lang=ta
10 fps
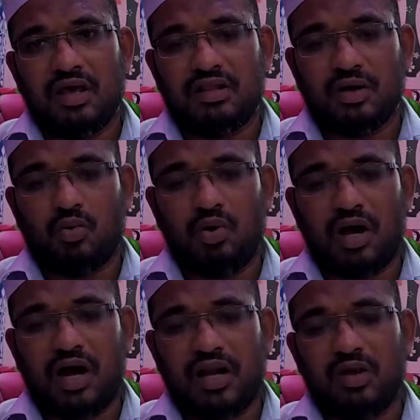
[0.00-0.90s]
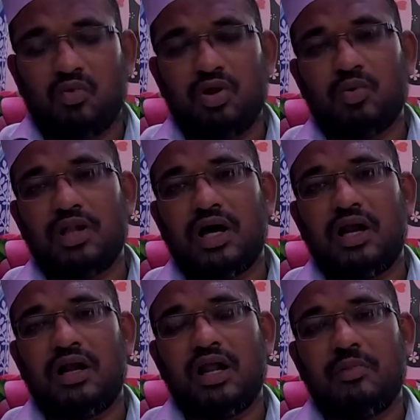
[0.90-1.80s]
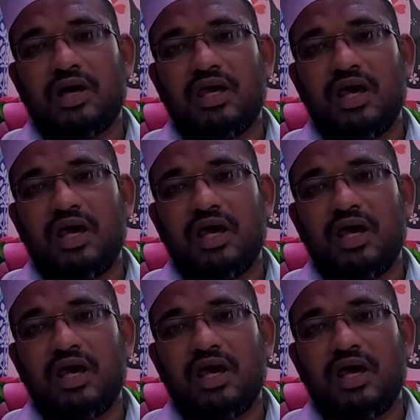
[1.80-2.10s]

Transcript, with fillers: இந்த குர்ஆனை ஓதுவதால் நமக்கு